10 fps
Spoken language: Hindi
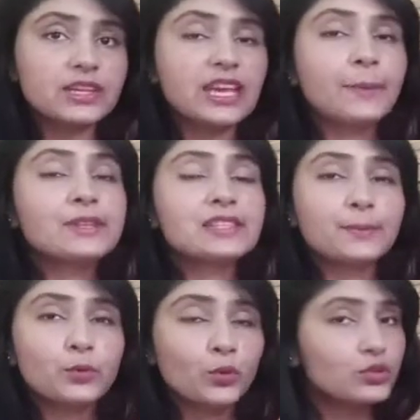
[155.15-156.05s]
किया है मैं
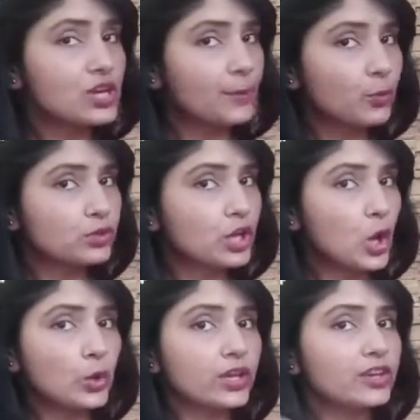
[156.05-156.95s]
सब कुछ आपको
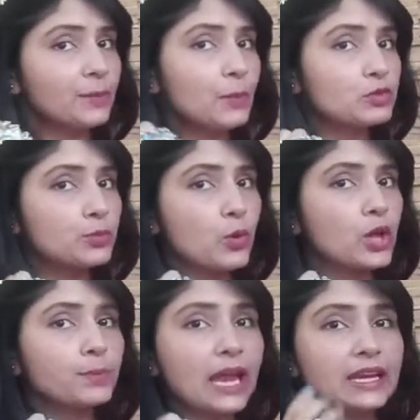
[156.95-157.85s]
दिखाऊंगी रिंग भी मुझे
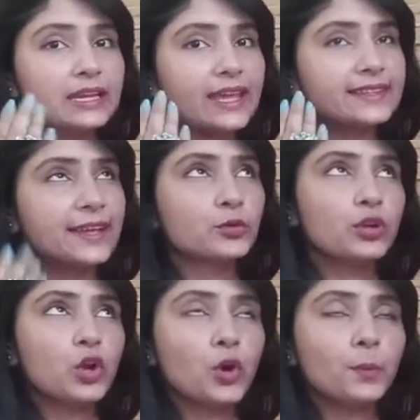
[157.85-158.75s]
बहुत प्यारी लगी ऐसे एक दो
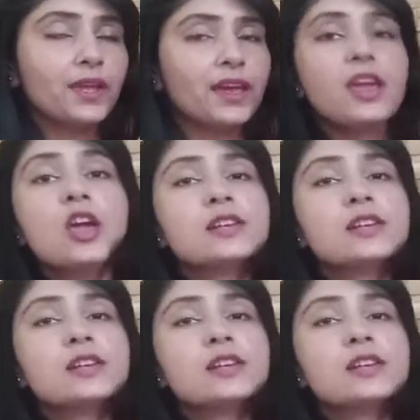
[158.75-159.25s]
रिंग और भी है